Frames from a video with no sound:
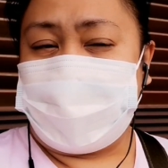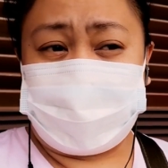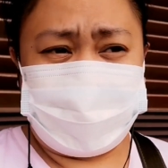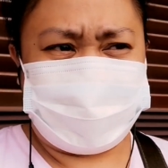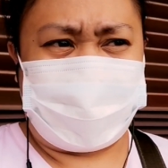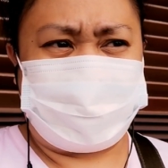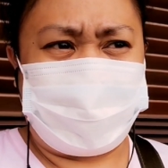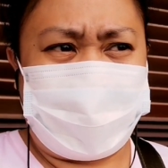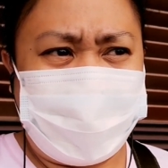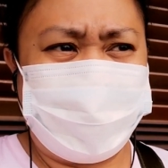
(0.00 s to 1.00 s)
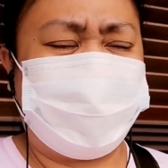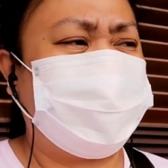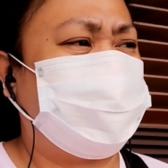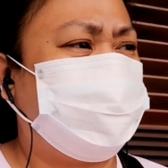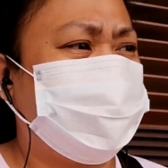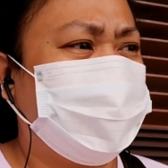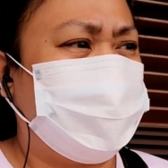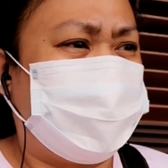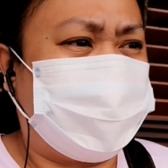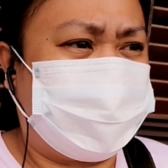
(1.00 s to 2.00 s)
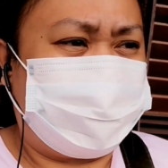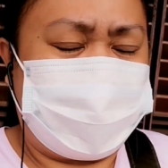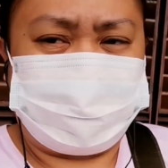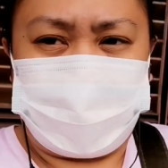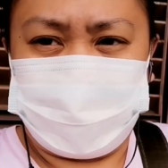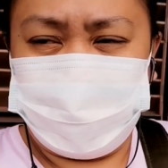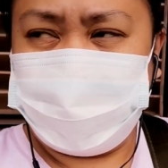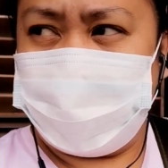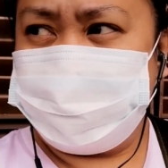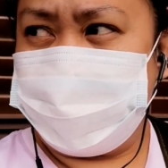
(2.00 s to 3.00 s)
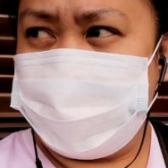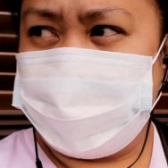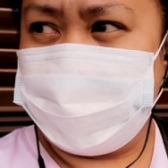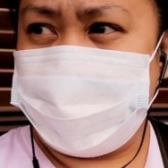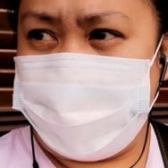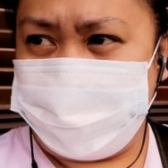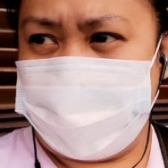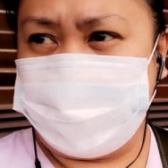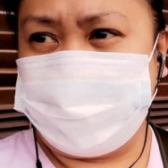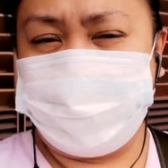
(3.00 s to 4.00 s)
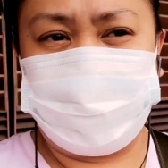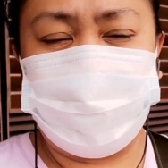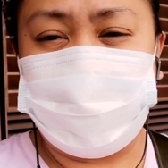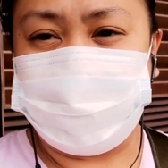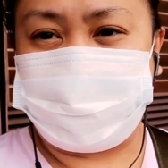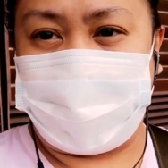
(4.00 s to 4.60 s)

At least kahit papano, yung pinagpaguran, pinaghirapan, dugot